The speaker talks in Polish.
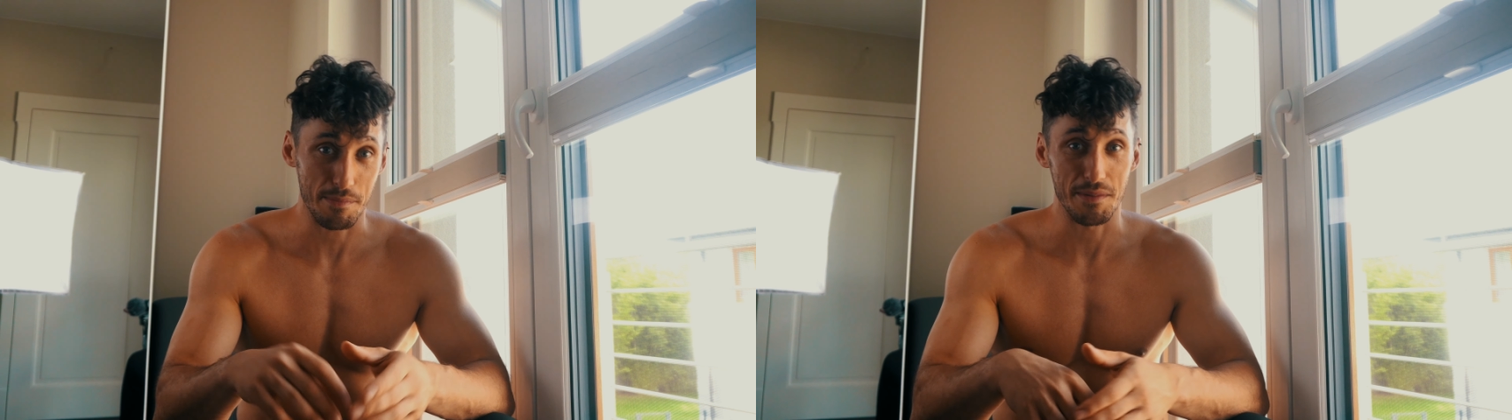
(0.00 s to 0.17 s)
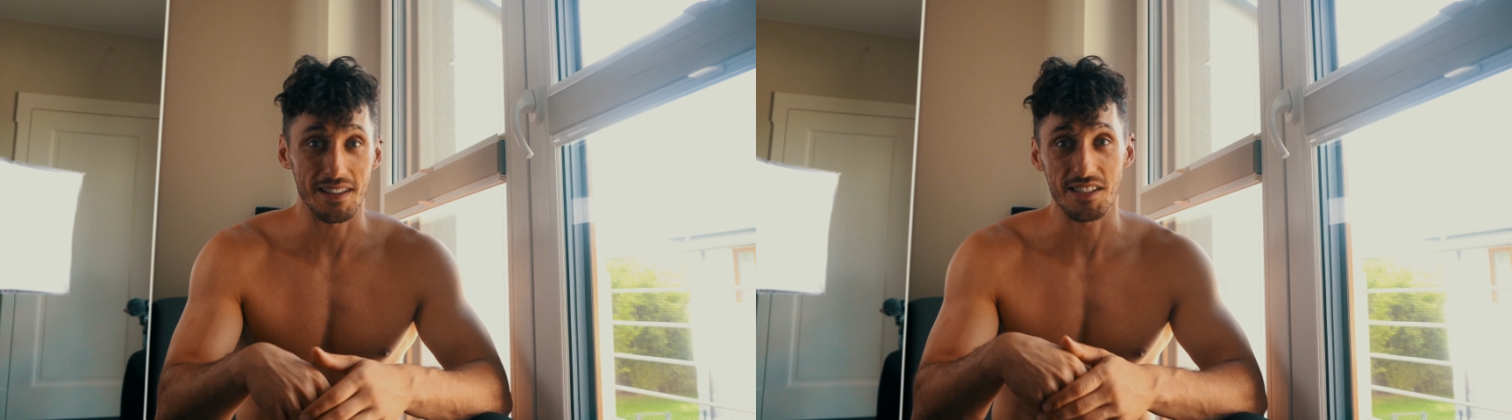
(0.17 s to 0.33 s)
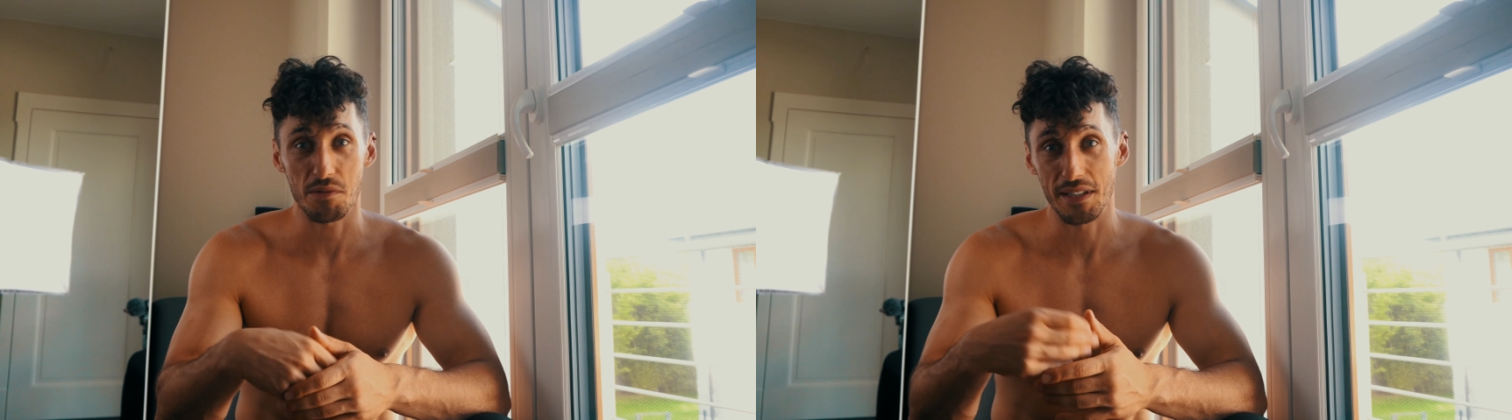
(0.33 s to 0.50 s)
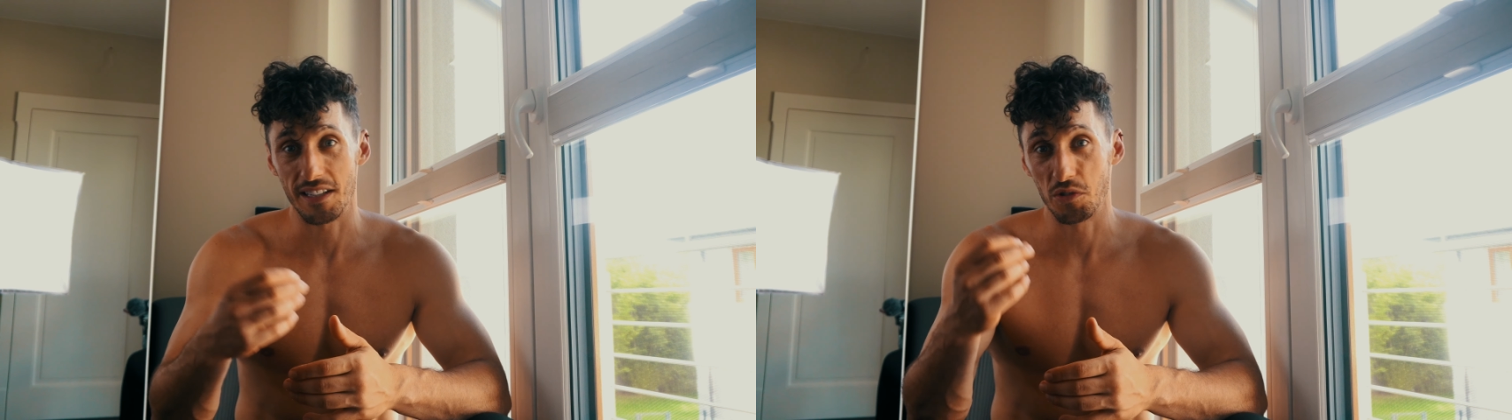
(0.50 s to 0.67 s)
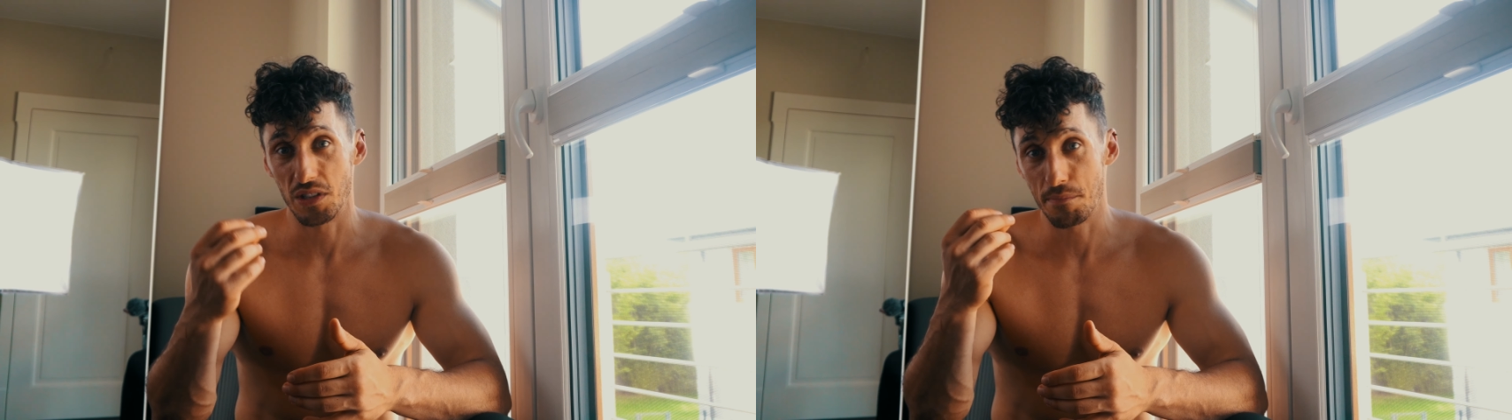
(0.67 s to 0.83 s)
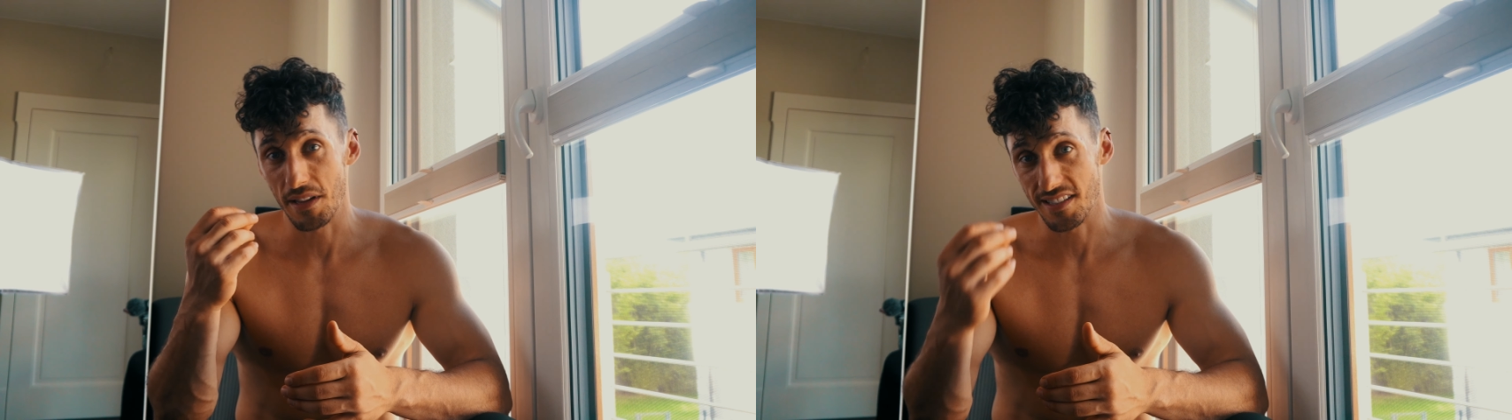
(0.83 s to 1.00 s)
Pamiętaj sobie tego
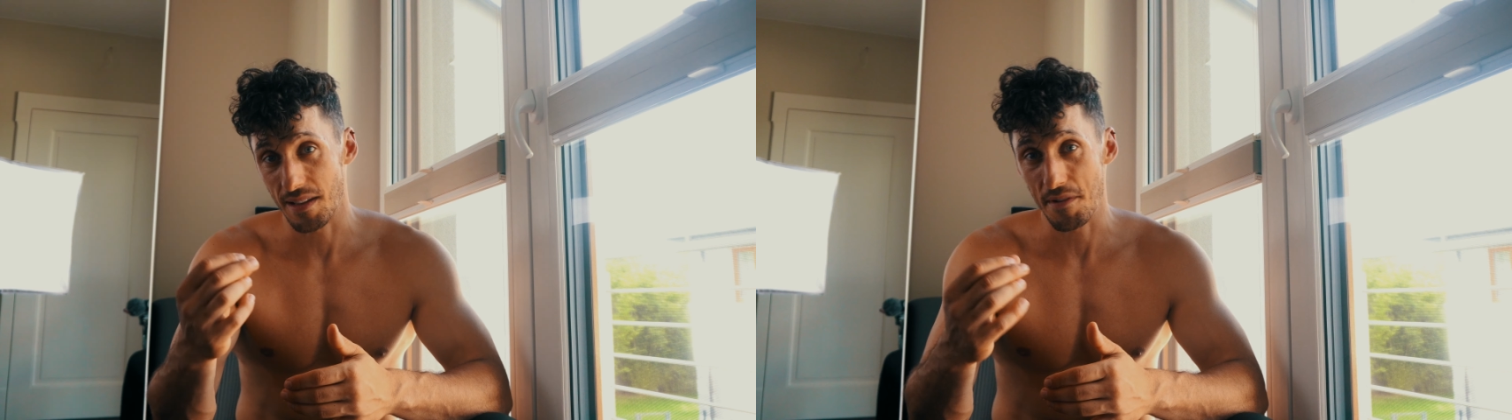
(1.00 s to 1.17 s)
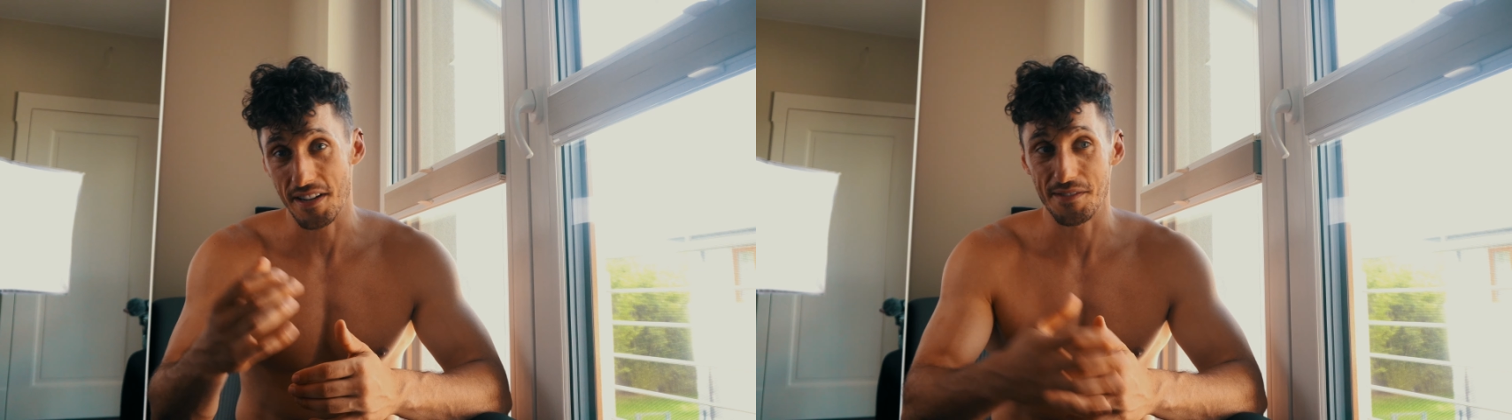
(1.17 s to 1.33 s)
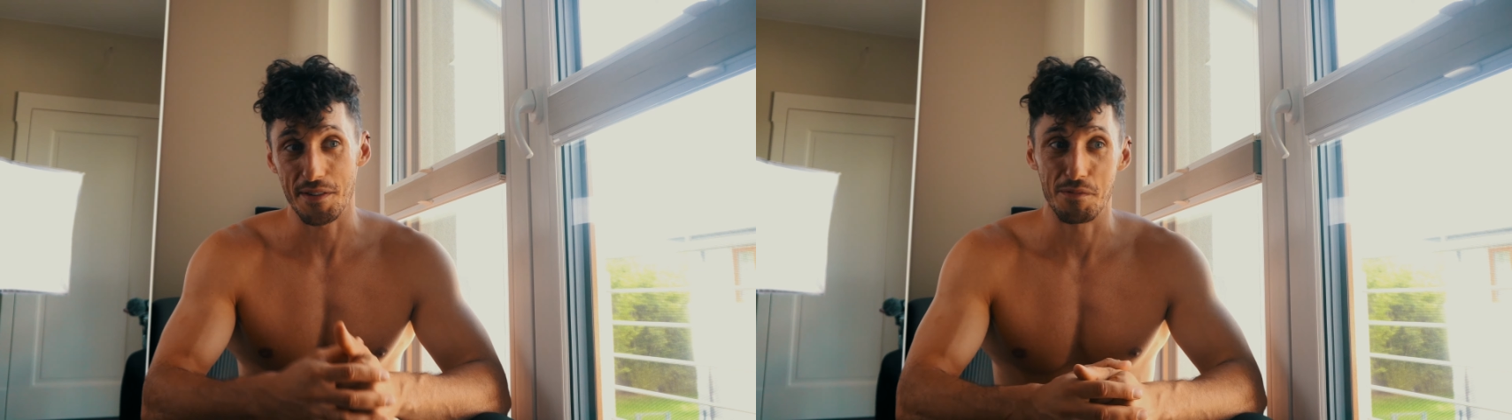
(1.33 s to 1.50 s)
tipa następnym razem, jak